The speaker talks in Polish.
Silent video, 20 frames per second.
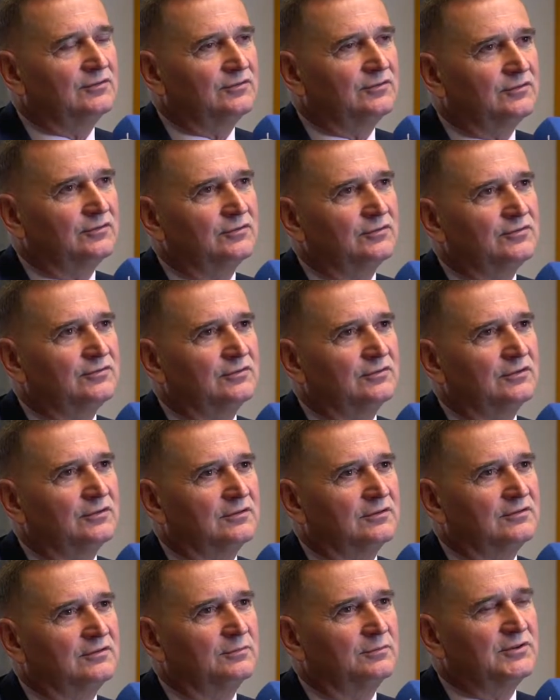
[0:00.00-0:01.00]
coś,
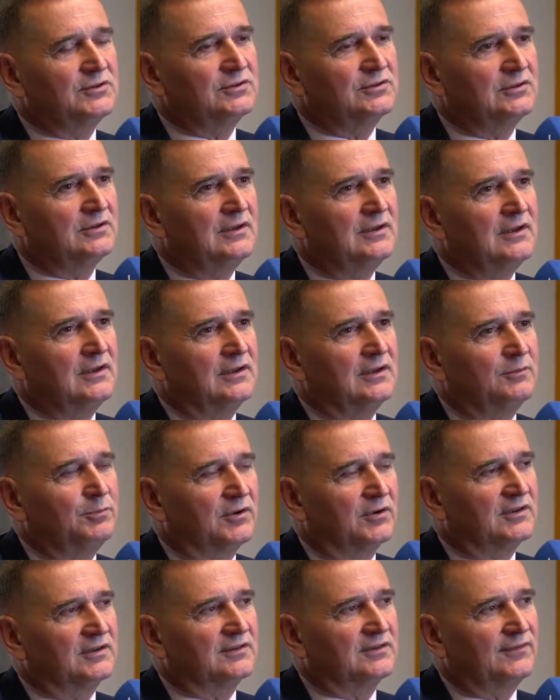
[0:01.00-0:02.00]
co, co będzie
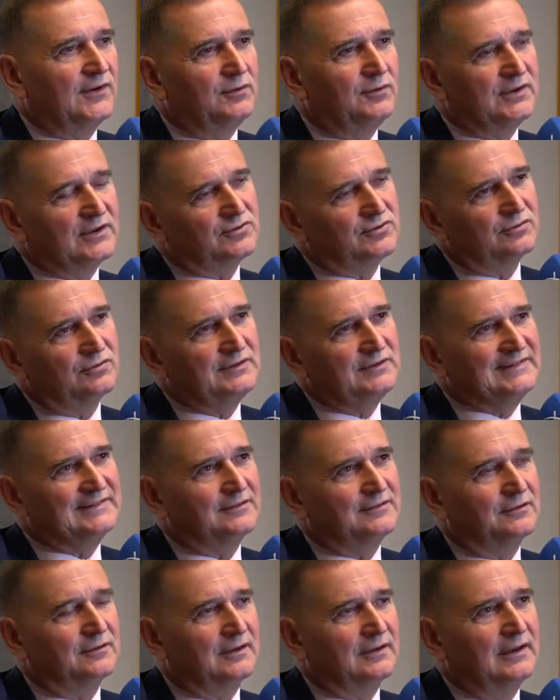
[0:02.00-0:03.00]
pokazywało naszą
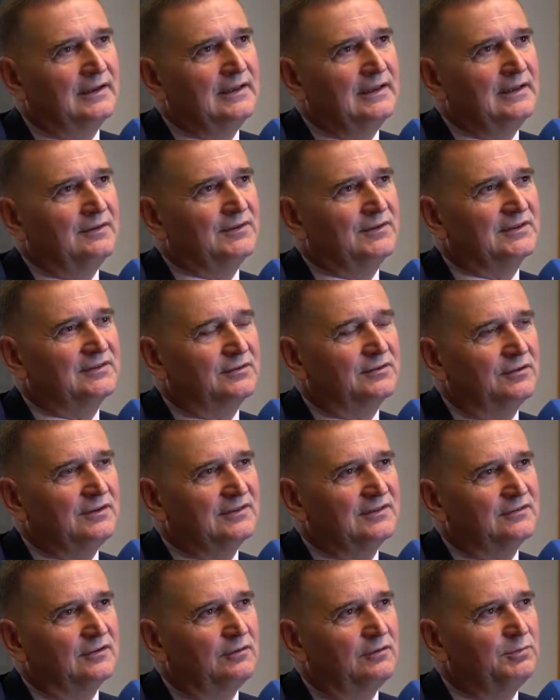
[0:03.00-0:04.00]
historię. Więc to
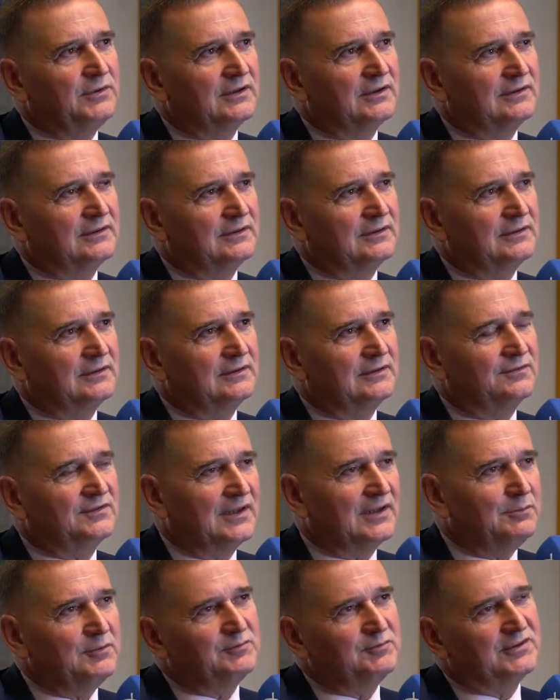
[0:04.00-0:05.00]
jest obiekt w
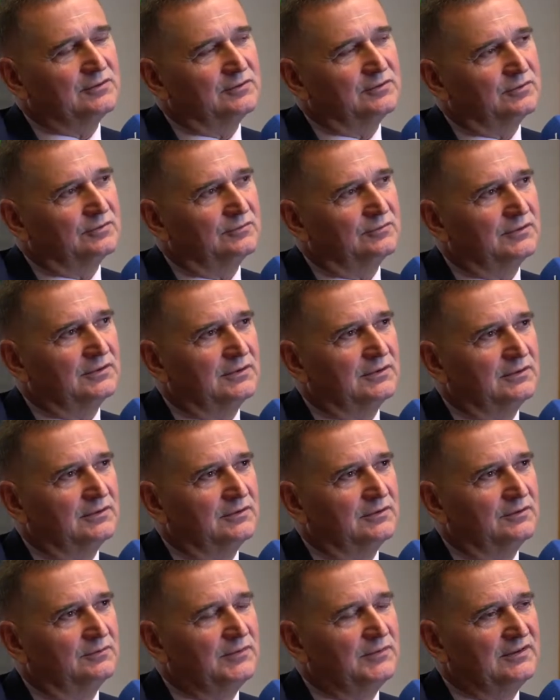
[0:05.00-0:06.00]
samym centrum
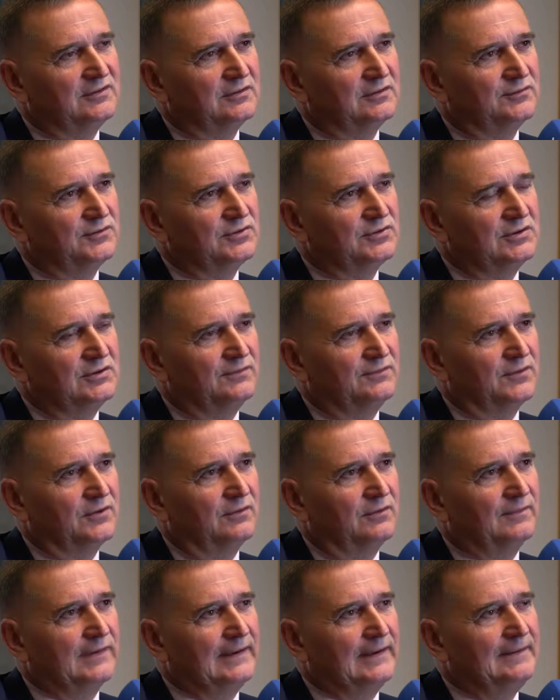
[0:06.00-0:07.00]
miejscowości
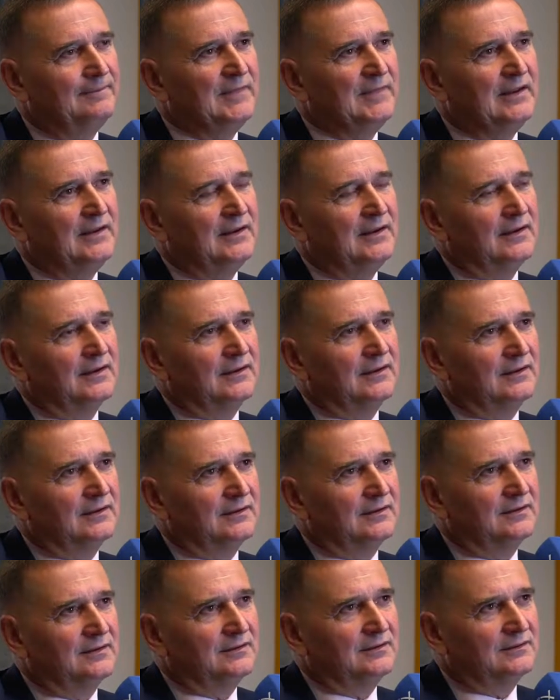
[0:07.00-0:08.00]
Iwkowa.
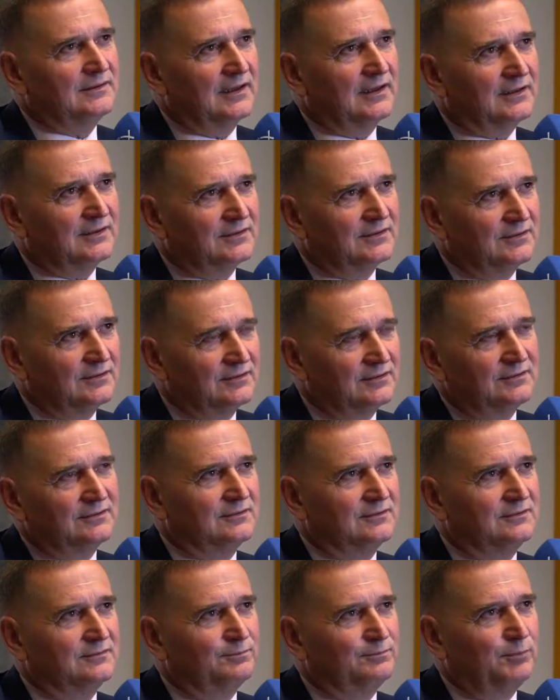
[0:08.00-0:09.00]
E, tak e,
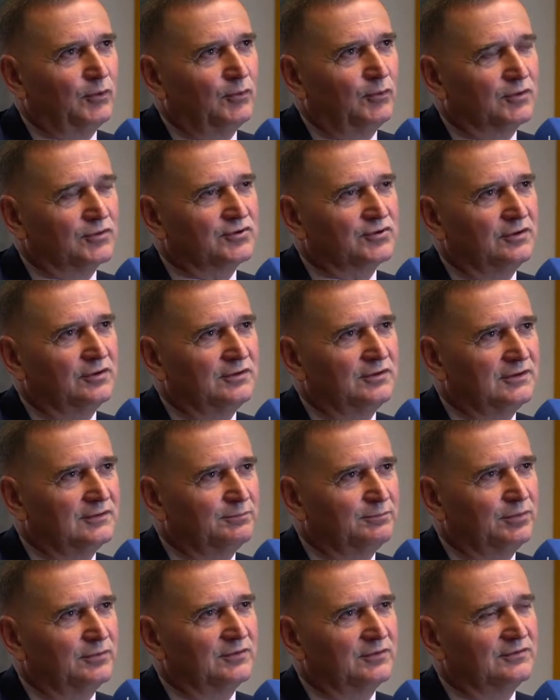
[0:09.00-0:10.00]
położony,
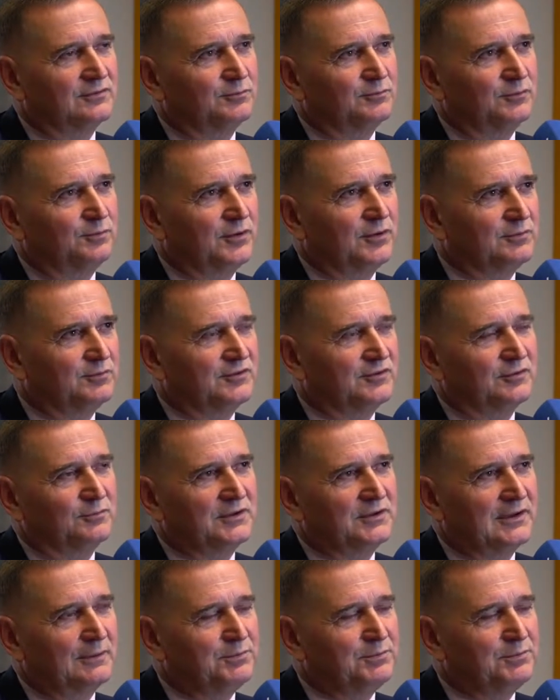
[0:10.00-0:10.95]
powiedzmy sobie, na